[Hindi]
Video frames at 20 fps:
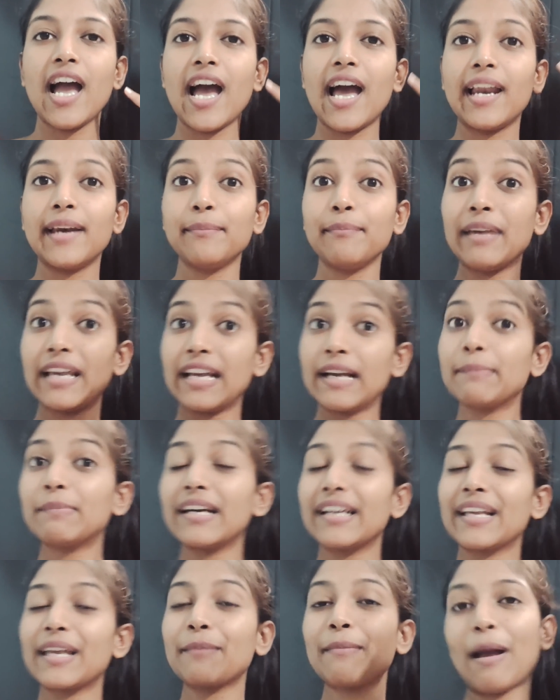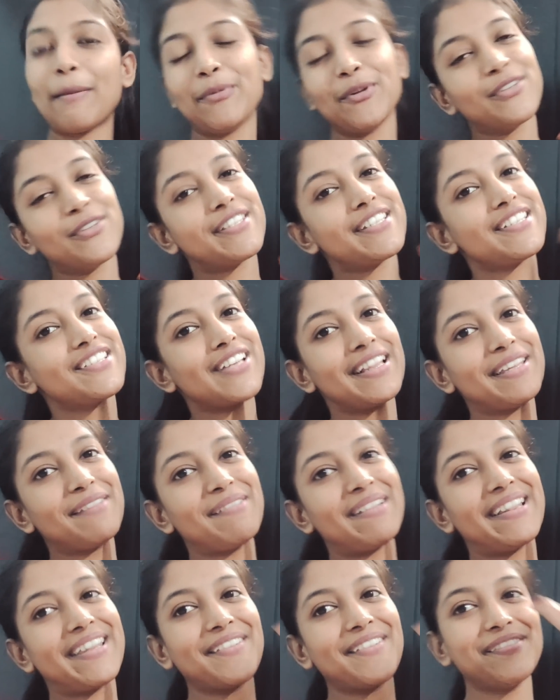एंड मेकअप करके मैं आप लोगों से
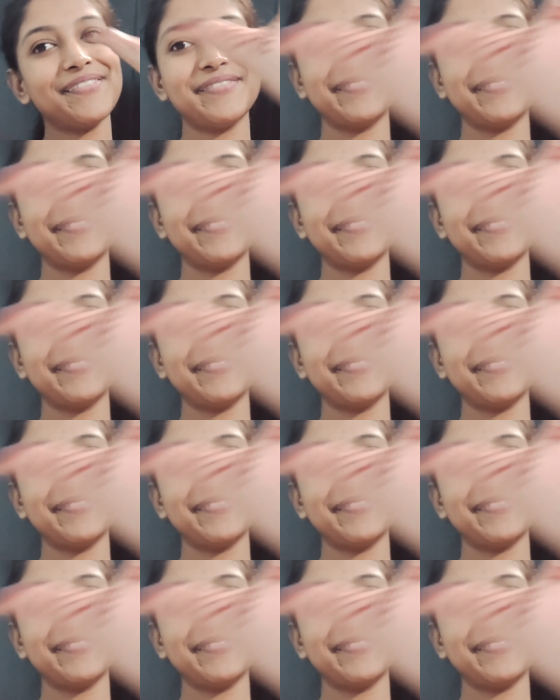जल्दी मिलती